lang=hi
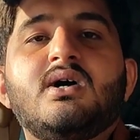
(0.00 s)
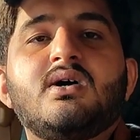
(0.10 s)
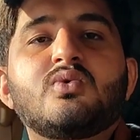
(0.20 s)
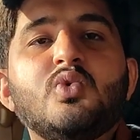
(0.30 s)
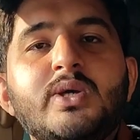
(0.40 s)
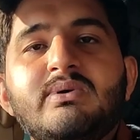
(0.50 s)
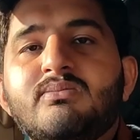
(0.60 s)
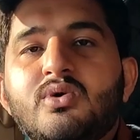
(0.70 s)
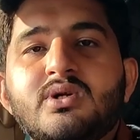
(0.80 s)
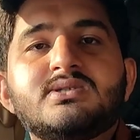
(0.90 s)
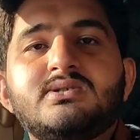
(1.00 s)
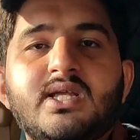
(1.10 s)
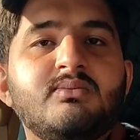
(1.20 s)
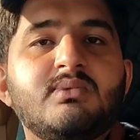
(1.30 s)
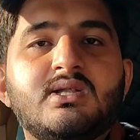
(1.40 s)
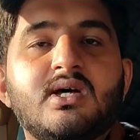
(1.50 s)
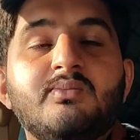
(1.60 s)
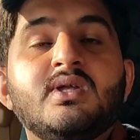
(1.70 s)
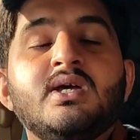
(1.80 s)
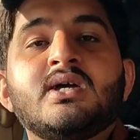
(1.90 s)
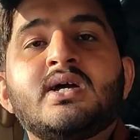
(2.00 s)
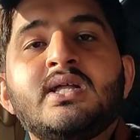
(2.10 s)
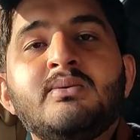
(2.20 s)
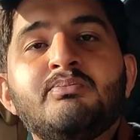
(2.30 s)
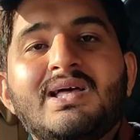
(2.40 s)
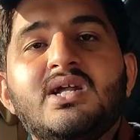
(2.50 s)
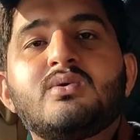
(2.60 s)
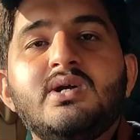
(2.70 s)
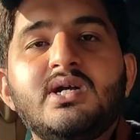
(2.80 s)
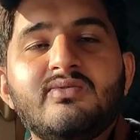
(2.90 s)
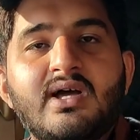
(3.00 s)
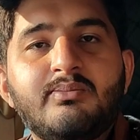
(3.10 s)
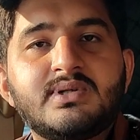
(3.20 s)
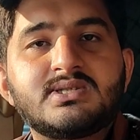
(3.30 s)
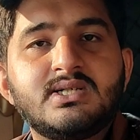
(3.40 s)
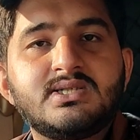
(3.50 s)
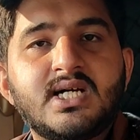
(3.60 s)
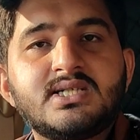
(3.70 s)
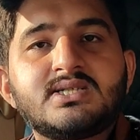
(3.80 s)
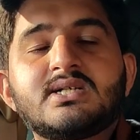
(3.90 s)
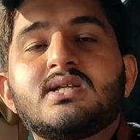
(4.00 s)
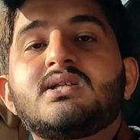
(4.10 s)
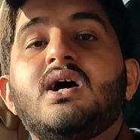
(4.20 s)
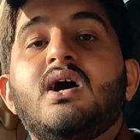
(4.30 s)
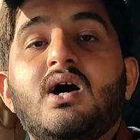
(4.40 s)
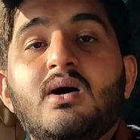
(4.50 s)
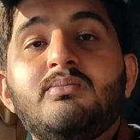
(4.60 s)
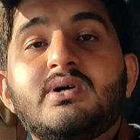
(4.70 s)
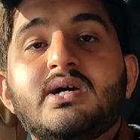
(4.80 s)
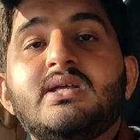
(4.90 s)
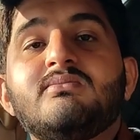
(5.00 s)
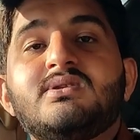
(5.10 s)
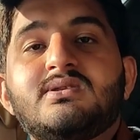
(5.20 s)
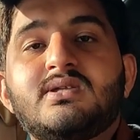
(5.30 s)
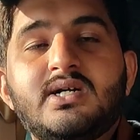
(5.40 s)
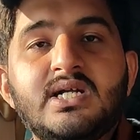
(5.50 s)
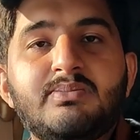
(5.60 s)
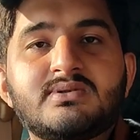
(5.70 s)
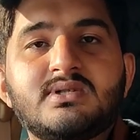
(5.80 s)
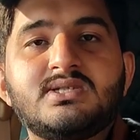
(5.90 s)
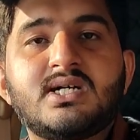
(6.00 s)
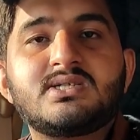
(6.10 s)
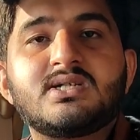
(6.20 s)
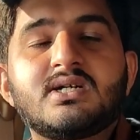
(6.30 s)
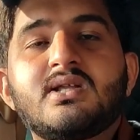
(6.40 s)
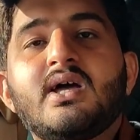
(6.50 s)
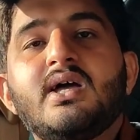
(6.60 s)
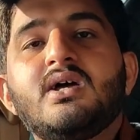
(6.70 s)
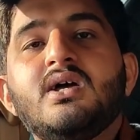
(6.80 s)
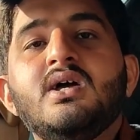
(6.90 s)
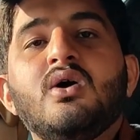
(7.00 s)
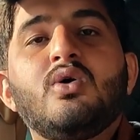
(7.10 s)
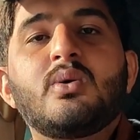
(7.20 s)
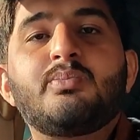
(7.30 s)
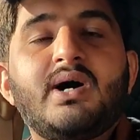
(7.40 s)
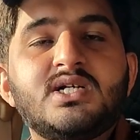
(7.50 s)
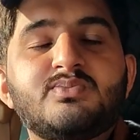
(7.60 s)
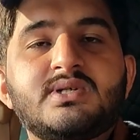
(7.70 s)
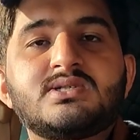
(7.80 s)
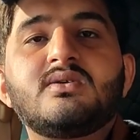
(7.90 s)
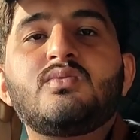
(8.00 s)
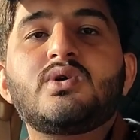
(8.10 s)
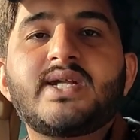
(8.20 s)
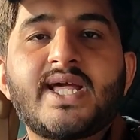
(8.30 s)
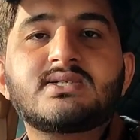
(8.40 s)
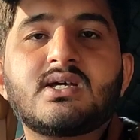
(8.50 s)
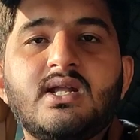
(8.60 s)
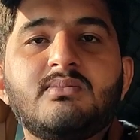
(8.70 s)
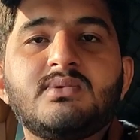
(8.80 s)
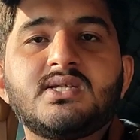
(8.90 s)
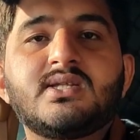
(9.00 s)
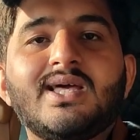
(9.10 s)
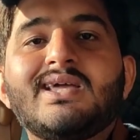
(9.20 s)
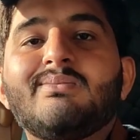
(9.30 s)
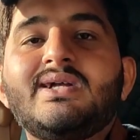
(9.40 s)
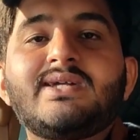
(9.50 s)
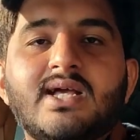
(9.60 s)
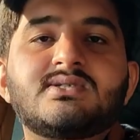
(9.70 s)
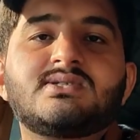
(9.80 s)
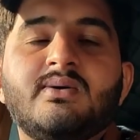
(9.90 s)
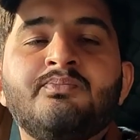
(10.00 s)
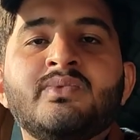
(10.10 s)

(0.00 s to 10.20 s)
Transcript: कोई भी बोनस नहीं मिलता करीम पहले 25 परसेंट चार्ज करता था अब करीम 30 परसेंट चार्ज करता है और पांच परसेंट वो टैक्स का नाम दे देता है कि भाई टैक्स है